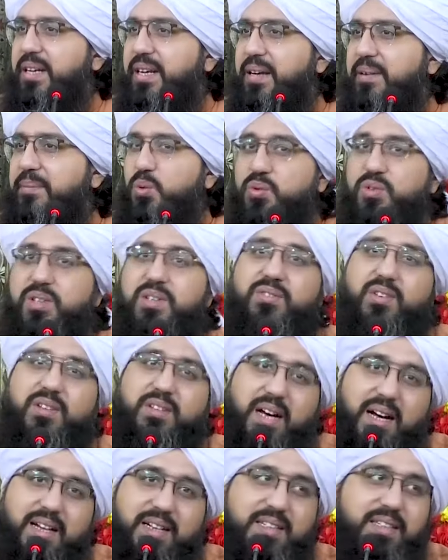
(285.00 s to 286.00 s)
करे तो उसकी
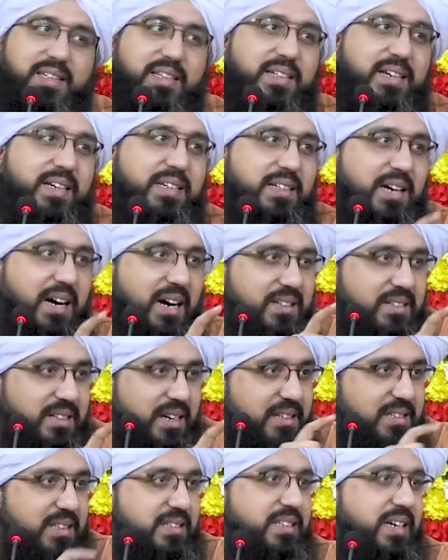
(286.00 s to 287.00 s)
सजा रखी गई कि हाथ
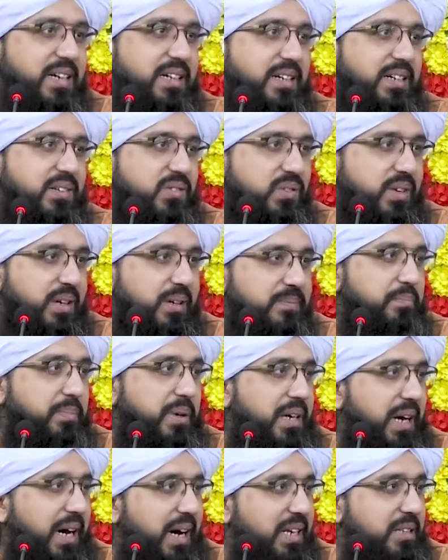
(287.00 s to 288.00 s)
काटे जाएंगे इसके
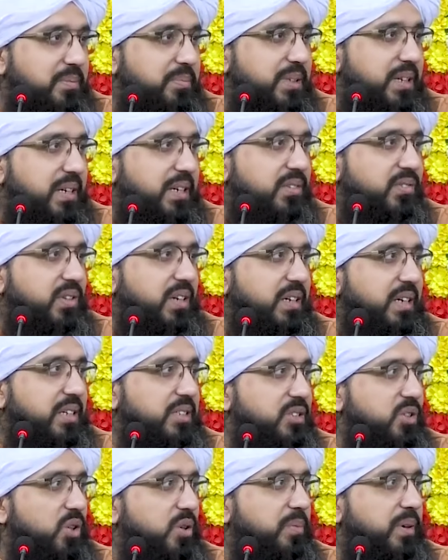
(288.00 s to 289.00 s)
बड़ा आदमी अगर
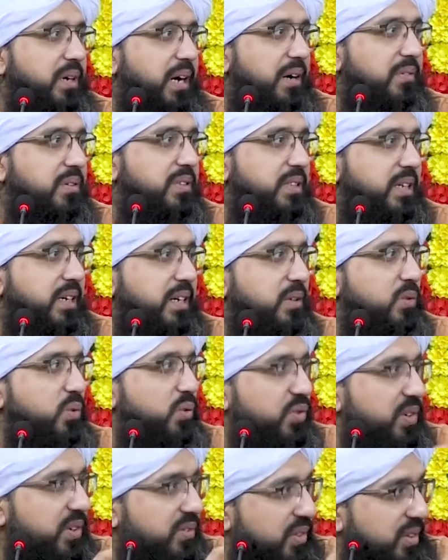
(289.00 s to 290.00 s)
सरकशी और बगावत करे तो
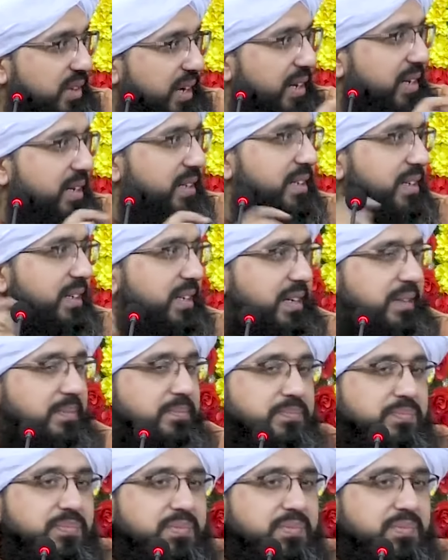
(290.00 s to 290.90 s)
उसकी सजाएं रखी गई